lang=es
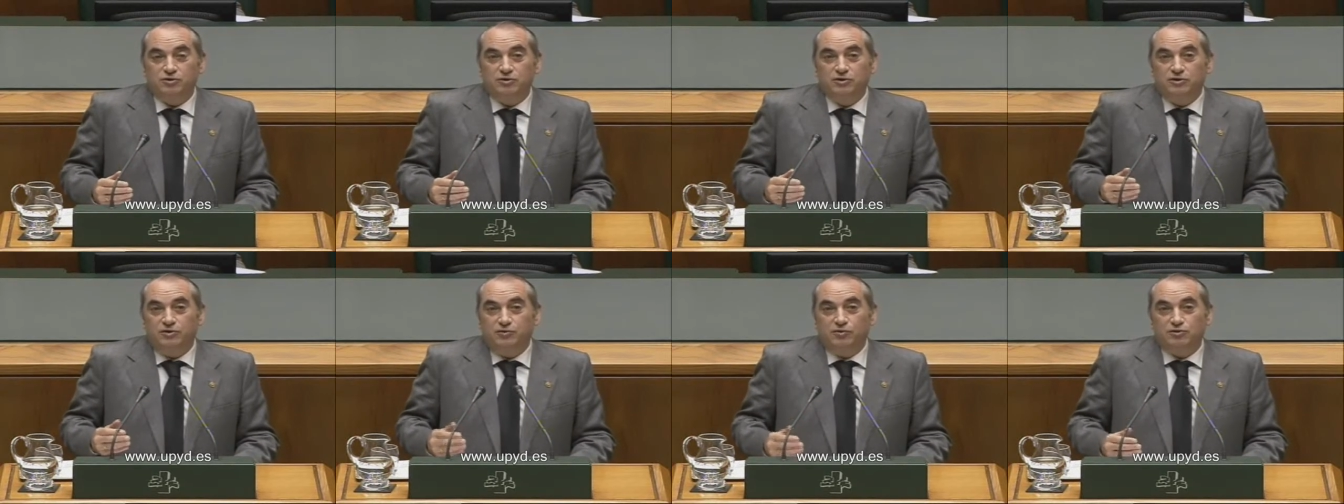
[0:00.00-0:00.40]

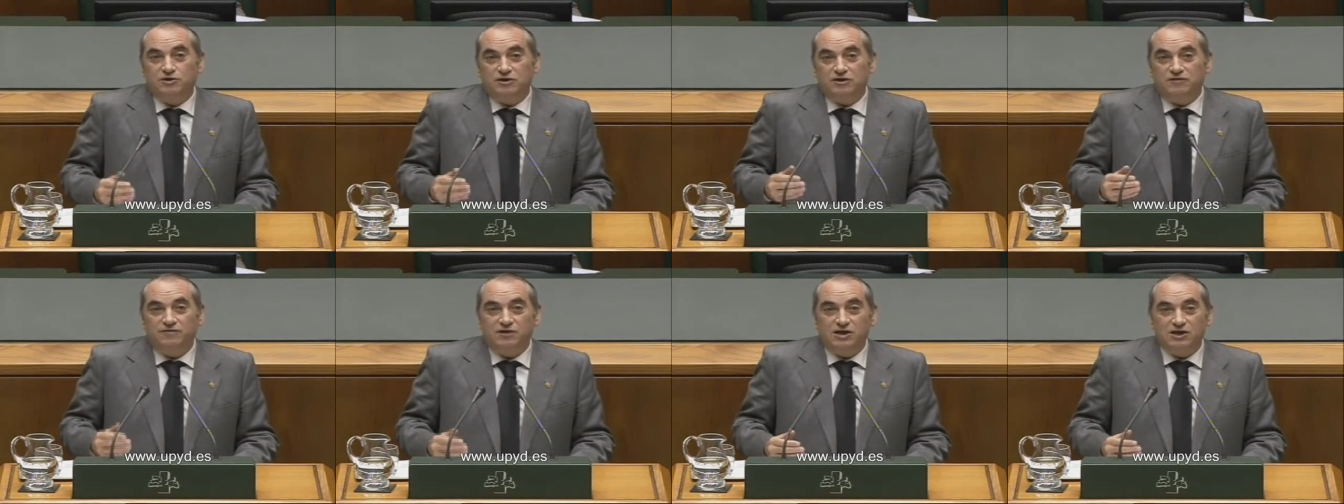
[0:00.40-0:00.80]
no se
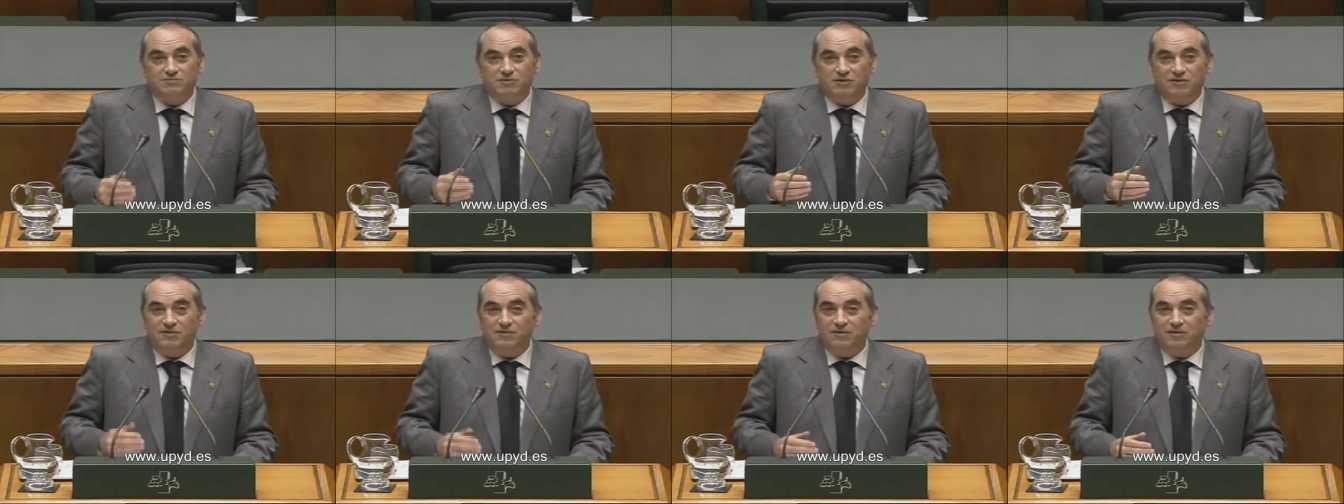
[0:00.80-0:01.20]
refiere
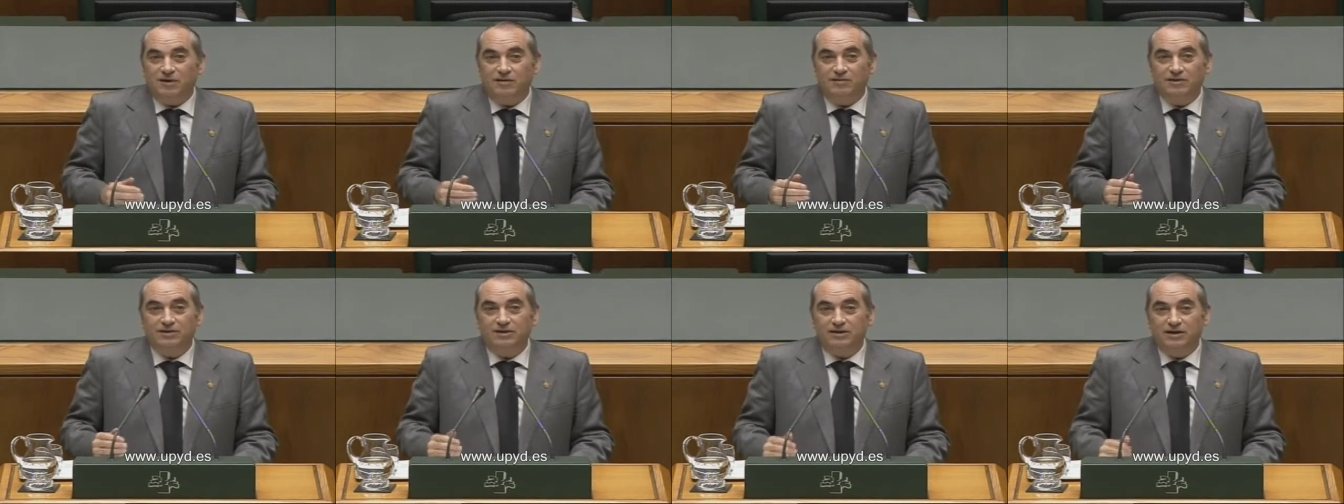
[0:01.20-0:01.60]

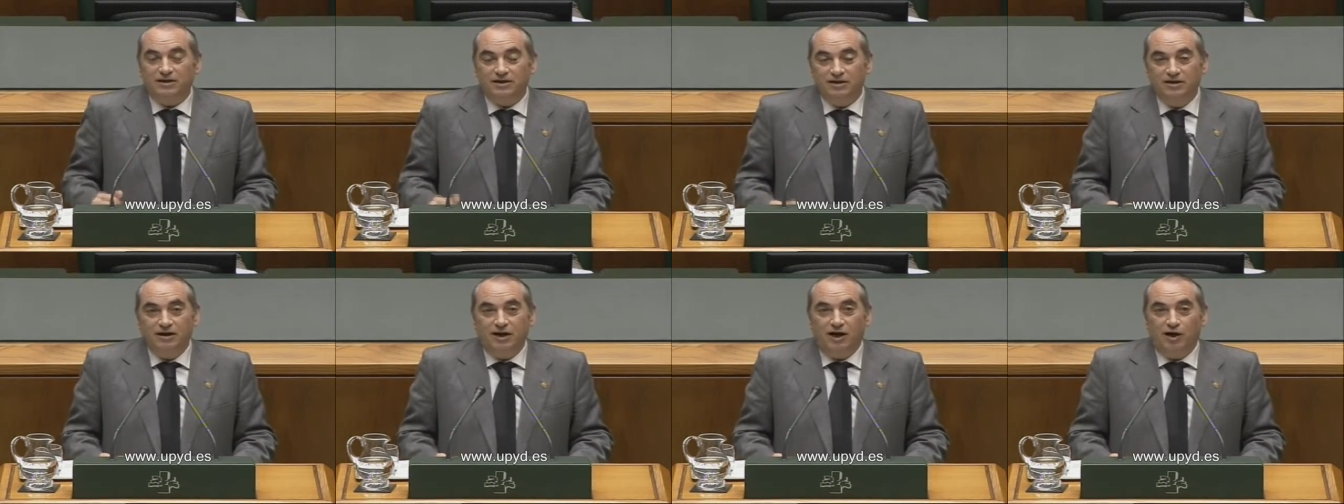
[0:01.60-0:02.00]
específicamente
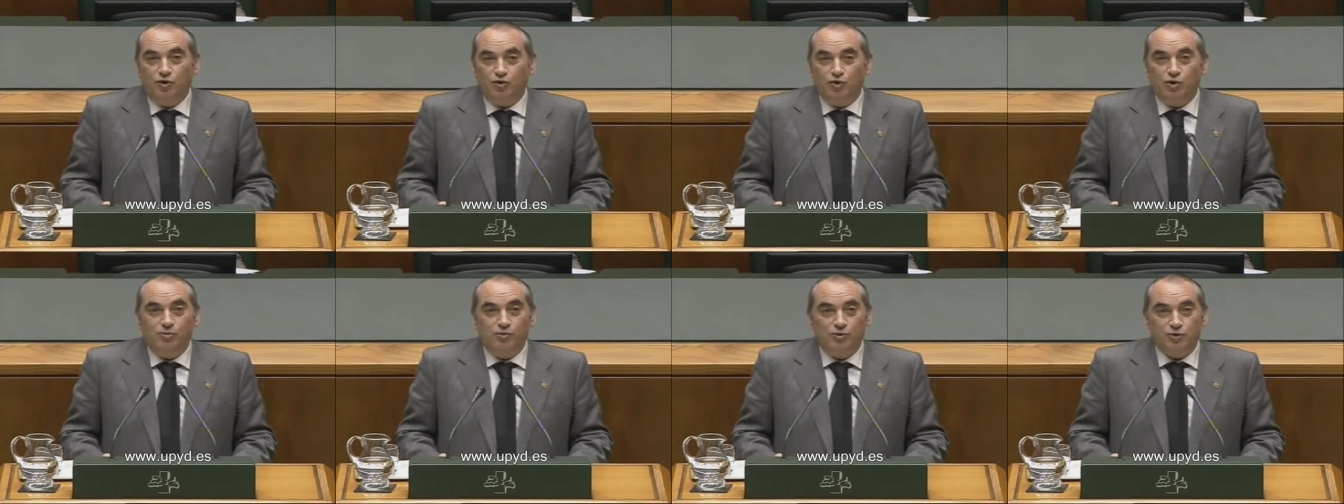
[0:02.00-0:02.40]
al nuevo
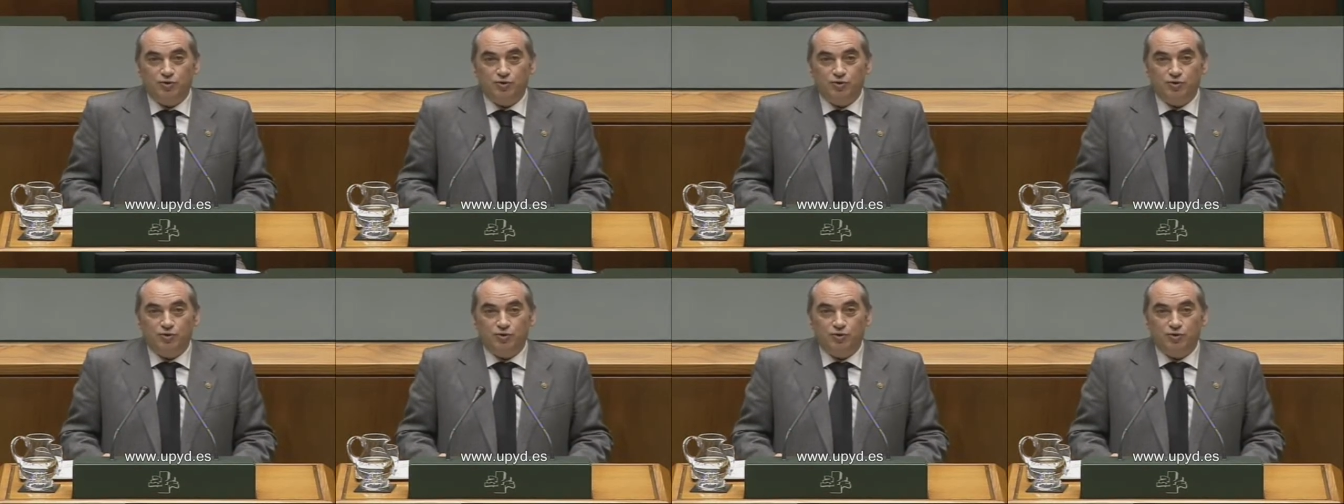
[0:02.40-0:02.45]
puerto de